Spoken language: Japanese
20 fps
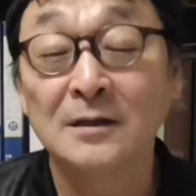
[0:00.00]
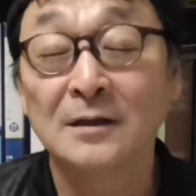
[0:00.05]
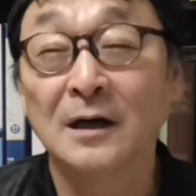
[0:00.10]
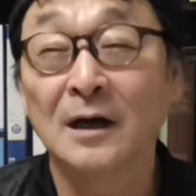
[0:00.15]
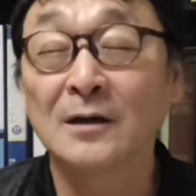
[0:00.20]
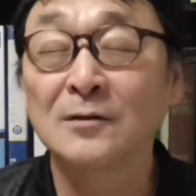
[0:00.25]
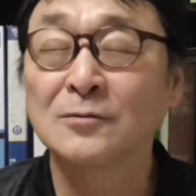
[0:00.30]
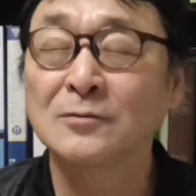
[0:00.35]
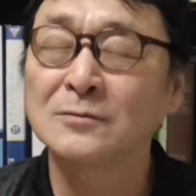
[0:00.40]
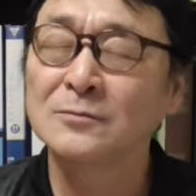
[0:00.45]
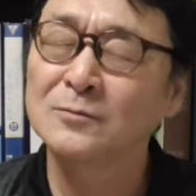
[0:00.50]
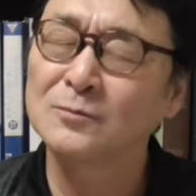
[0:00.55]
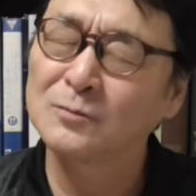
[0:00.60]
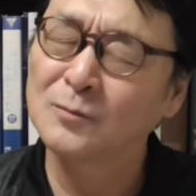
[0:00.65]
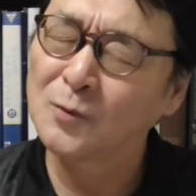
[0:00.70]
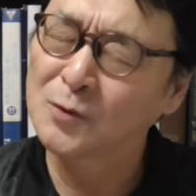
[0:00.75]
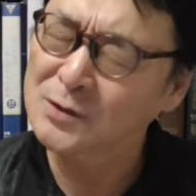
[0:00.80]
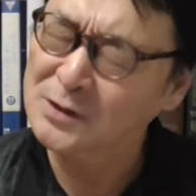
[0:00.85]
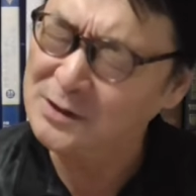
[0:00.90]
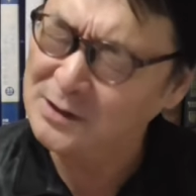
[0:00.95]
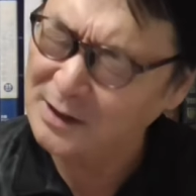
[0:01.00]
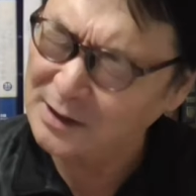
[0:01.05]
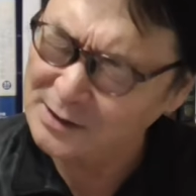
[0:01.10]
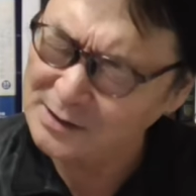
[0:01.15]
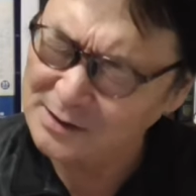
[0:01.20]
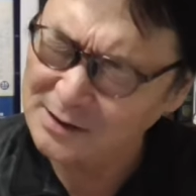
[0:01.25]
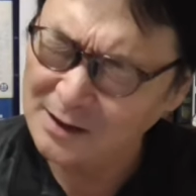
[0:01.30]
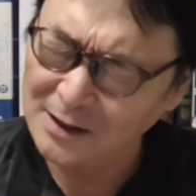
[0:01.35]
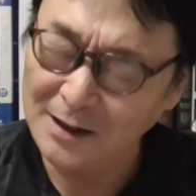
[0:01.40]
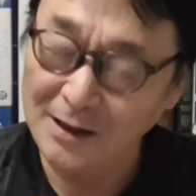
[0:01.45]
あの、もしか
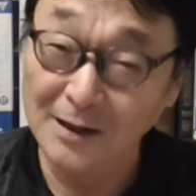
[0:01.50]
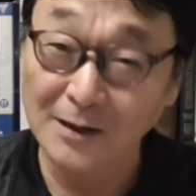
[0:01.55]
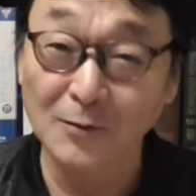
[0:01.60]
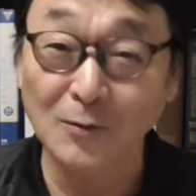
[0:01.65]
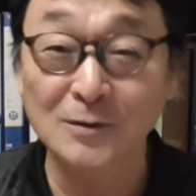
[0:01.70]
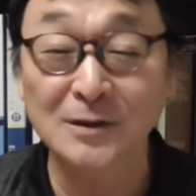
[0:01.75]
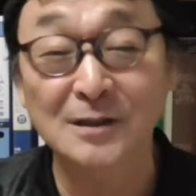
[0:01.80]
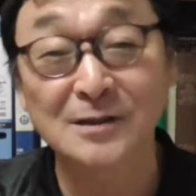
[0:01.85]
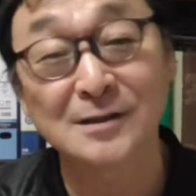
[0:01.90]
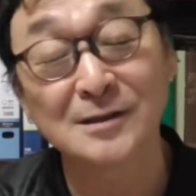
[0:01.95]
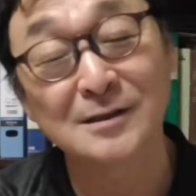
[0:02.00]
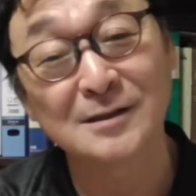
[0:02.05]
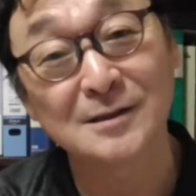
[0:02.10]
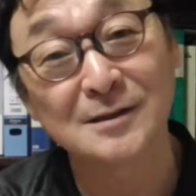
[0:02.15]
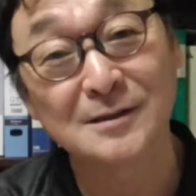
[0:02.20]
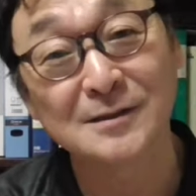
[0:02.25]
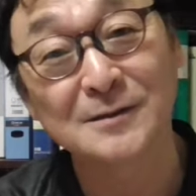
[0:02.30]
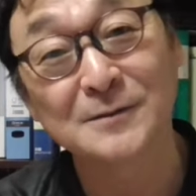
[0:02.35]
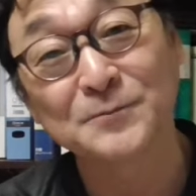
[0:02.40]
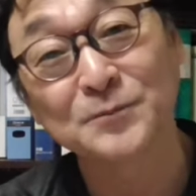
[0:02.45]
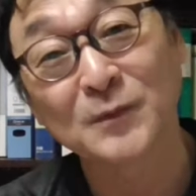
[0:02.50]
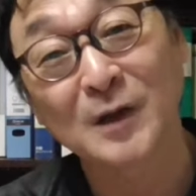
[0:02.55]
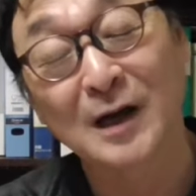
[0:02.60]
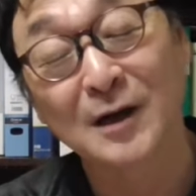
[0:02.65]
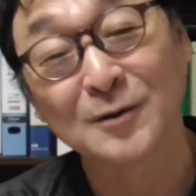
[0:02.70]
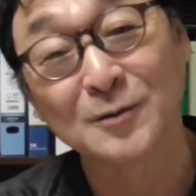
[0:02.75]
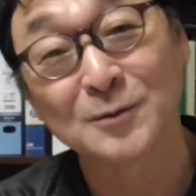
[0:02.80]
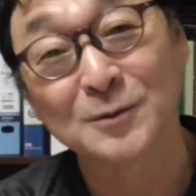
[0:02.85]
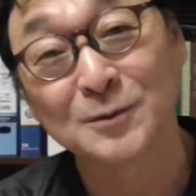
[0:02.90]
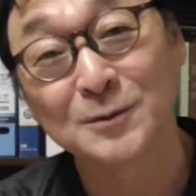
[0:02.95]
したら私、
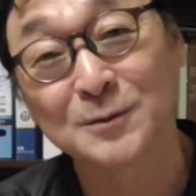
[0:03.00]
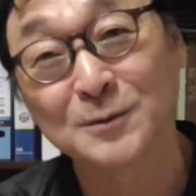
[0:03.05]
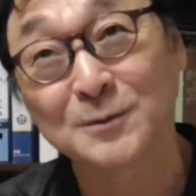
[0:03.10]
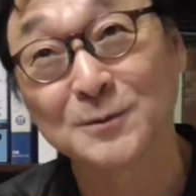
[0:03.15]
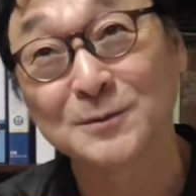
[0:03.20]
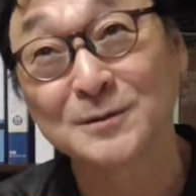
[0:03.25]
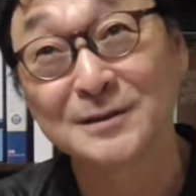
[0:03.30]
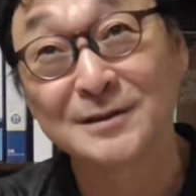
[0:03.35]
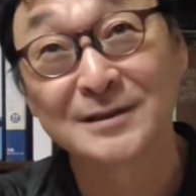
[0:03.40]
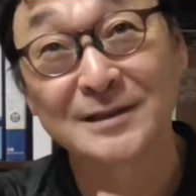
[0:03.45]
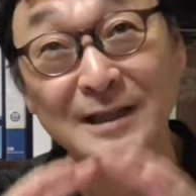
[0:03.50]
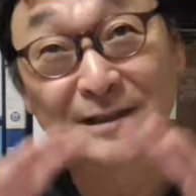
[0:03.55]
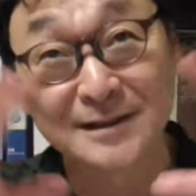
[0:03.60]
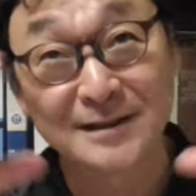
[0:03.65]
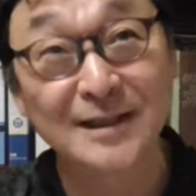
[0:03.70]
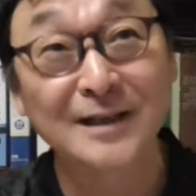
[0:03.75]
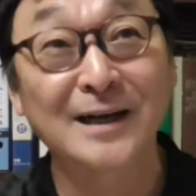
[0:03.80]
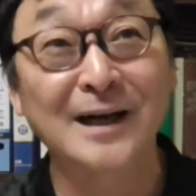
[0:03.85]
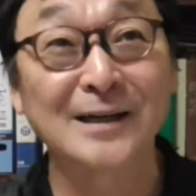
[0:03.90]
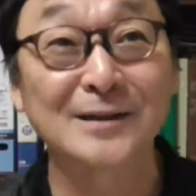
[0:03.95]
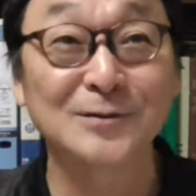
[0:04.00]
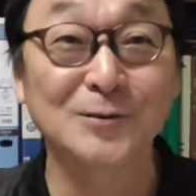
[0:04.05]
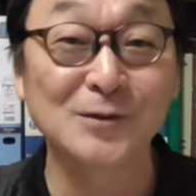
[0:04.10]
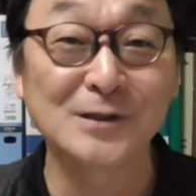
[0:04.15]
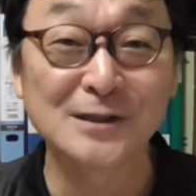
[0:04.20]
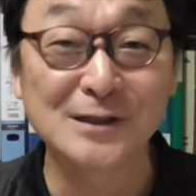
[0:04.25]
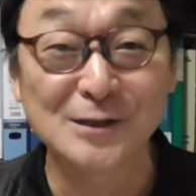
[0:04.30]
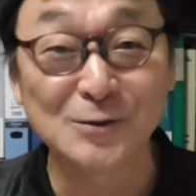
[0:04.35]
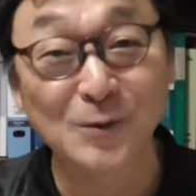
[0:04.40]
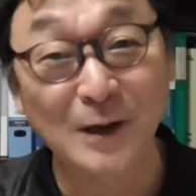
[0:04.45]
あの、全世界の
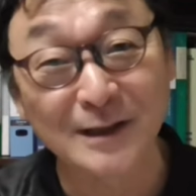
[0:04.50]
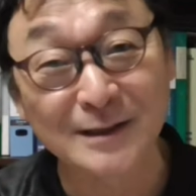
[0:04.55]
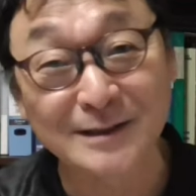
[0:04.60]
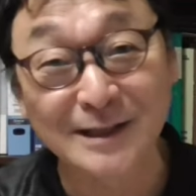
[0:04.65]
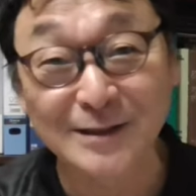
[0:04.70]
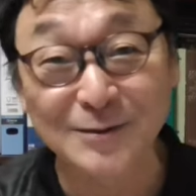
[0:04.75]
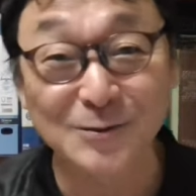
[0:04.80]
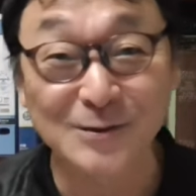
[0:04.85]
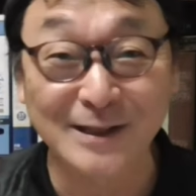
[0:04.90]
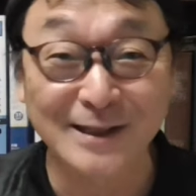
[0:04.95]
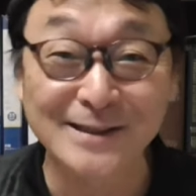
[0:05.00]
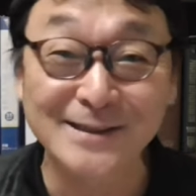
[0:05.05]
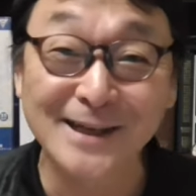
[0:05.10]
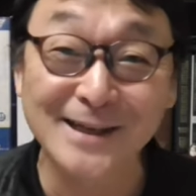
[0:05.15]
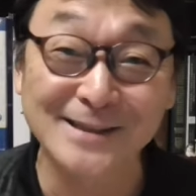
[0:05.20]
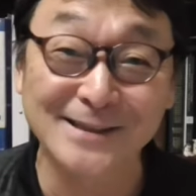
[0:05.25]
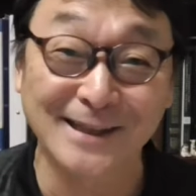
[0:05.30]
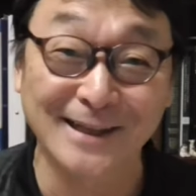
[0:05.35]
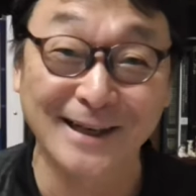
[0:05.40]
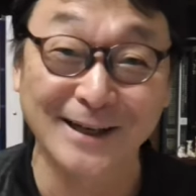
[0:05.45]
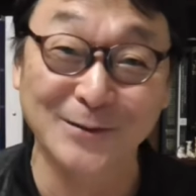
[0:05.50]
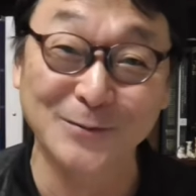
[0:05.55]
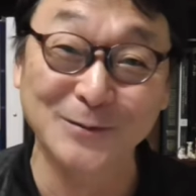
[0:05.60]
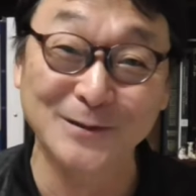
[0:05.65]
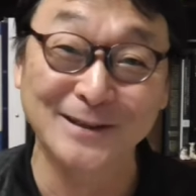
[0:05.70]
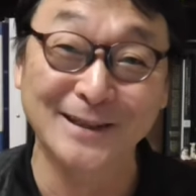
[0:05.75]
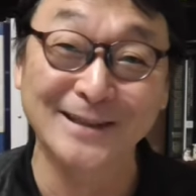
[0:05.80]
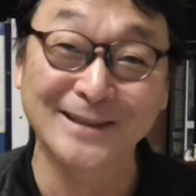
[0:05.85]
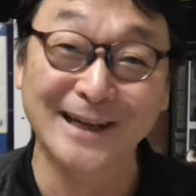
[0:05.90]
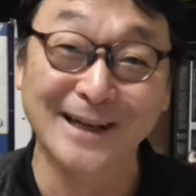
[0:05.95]
1割程度しかいないんじゃないかも
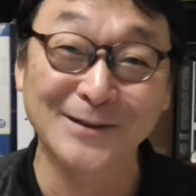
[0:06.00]
しれない。